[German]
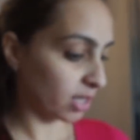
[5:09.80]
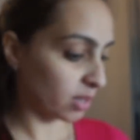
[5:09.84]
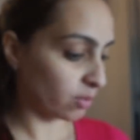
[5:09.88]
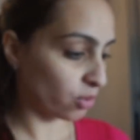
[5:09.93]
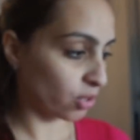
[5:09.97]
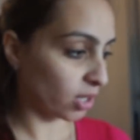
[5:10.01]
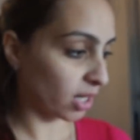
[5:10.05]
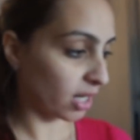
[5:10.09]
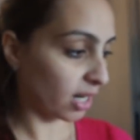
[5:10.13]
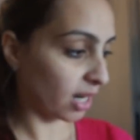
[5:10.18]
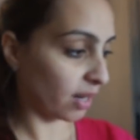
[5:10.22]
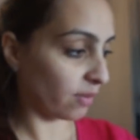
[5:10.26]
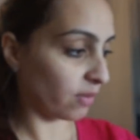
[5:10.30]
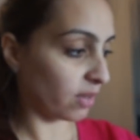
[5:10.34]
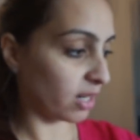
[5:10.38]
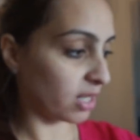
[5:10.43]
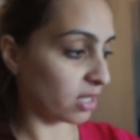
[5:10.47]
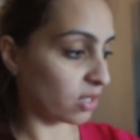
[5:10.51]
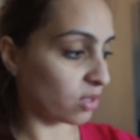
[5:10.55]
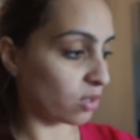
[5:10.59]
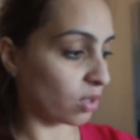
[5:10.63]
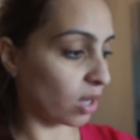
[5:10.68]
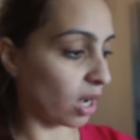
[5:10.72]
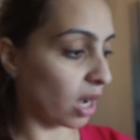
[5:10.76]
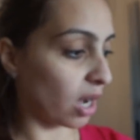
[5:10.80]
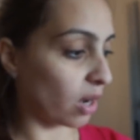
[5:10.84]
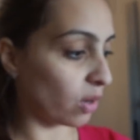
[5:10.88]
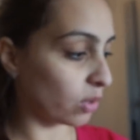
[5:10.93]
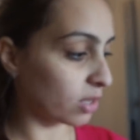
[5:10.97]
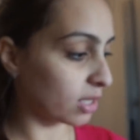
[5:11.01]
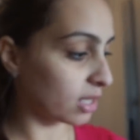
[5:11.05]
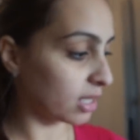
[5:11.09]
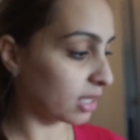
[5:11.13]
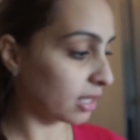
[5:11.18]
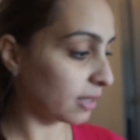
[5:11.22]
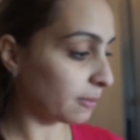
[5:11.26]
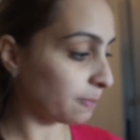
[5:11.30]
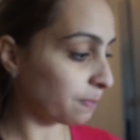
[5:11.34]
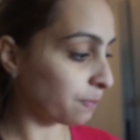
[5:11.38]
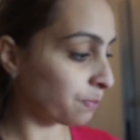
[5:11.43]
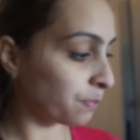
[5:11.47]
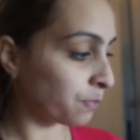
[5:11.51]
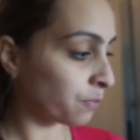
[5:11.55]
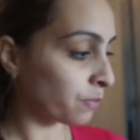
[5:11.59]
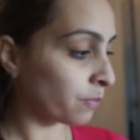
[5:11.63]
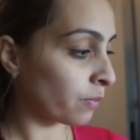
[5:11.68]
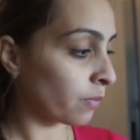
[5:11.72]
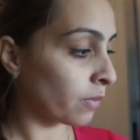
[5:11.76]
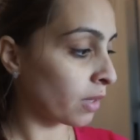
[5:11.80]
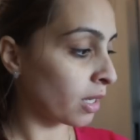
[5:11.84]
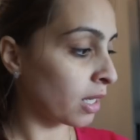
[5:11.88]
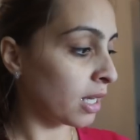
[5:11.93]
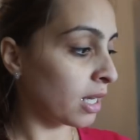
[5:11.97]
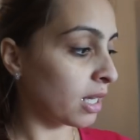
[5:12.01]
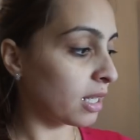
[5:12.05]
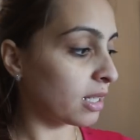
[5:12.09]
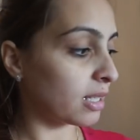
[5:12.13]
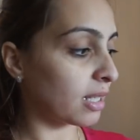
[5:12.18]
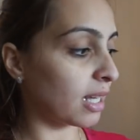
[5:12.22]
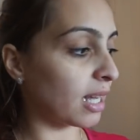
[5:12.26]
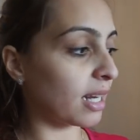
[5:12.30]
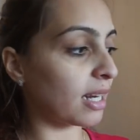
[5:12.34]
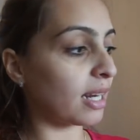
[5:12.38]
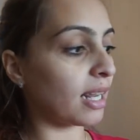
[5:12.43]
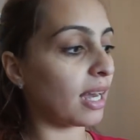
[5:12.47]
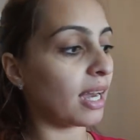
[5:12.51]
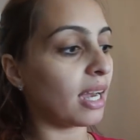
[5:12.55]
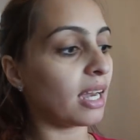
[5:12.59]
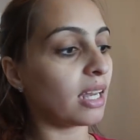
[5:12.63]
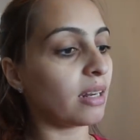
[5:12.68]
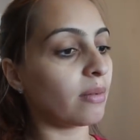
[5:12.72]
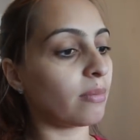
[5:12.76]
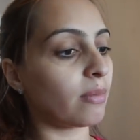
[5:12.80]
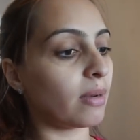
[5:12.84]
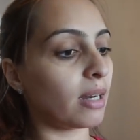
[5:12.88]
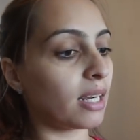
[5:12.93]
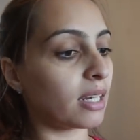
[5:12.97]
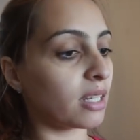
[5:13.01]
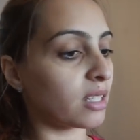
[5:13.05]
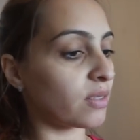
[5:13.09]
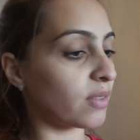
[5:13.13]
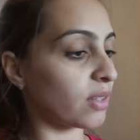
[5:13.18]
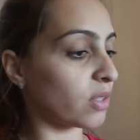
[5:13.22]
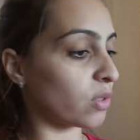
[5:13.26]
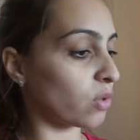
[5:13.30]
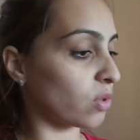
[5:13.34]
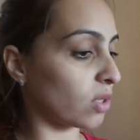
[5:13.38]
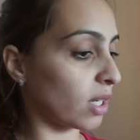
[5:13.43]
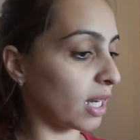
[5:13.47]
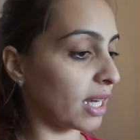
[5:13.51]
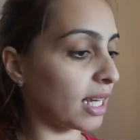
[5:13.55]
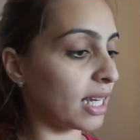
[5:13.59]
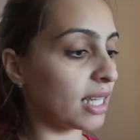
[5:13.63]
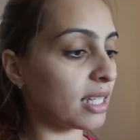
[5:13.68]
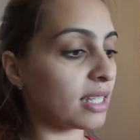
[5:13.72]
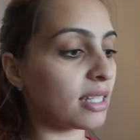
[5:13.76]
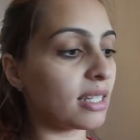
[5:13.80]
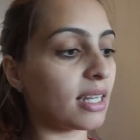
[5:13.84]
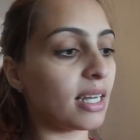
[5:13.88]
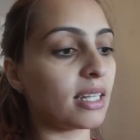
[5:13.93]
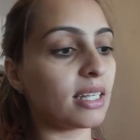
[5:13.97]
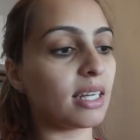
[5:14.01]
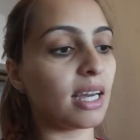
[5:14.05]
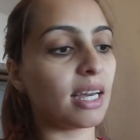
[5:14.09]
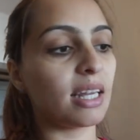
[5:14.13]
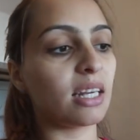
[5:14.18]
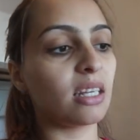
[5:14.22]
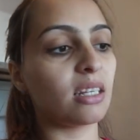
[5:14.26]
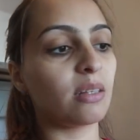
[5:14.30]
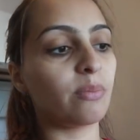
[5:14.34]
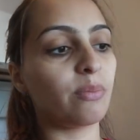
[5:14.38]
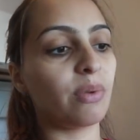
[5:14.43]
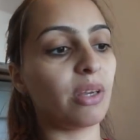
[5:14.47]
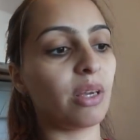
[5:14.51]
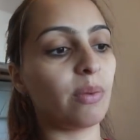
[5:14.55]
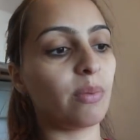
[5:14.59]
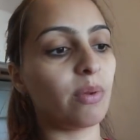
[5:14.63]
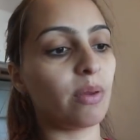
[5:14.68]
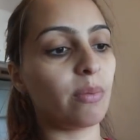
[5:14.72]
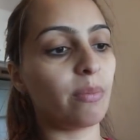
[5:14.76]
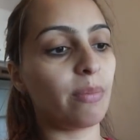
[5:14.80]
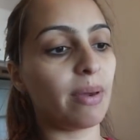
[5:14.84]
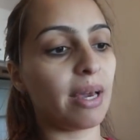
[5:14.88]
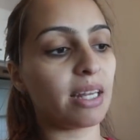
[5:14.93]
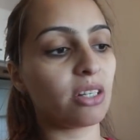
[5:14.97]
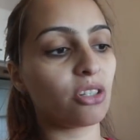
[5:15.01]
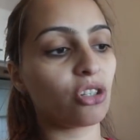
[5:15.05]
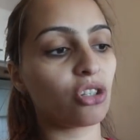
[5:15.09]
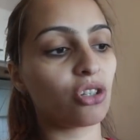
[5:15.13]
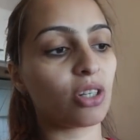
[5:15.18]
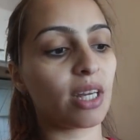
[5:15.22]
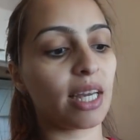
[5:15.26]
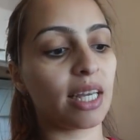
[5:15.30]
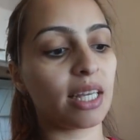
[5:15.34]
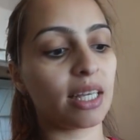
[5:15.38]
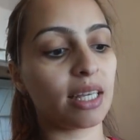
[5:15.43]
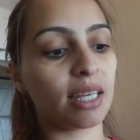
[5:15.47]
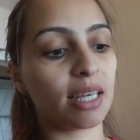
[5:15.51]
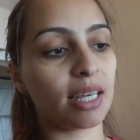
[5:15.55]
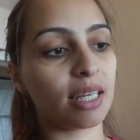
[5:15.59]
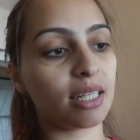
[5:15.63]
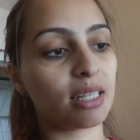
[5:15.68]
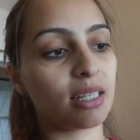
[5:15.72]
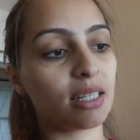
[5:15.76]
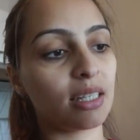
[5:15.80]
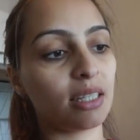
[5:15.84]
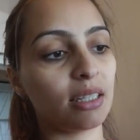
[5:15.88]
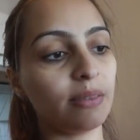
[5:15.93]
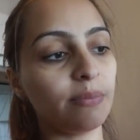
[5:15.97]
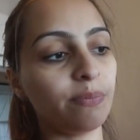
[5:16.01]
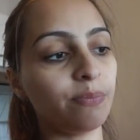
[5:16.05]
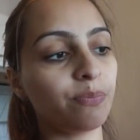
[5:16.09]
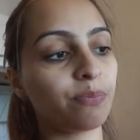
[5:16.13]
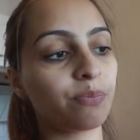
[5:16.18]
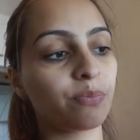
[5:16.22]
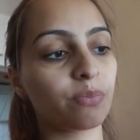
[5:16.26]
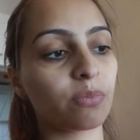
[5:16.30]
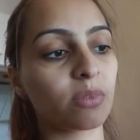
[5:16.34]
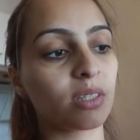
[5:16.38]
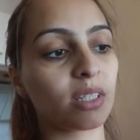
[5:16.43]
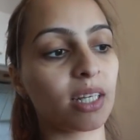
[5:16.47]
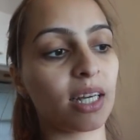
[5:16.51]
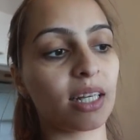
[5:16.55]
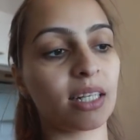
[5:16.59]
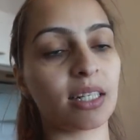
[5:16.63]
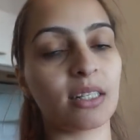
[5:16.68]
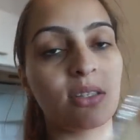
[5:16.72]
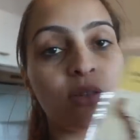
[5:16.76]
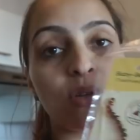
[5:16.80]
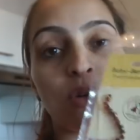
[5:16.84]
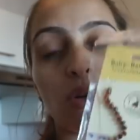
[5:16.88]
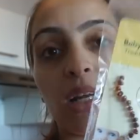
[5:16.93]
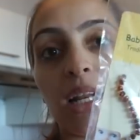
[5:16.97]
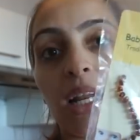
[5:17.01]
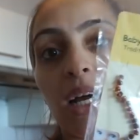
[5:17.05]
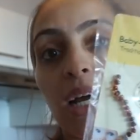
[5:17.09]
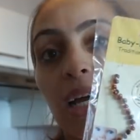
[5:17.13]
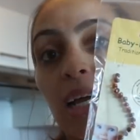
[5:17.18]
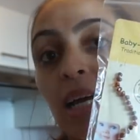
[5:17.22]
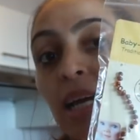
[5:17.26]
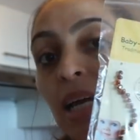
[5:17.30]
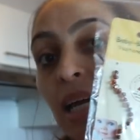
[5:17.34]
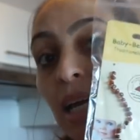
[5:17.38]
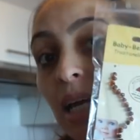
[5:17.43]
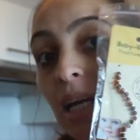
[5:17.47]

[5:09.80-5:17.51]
das bestellt und haben wir das zu Hause. Dann einmal, das war so ein Dreier-Set, eine Baby-Bernstein-Kette, traditioneller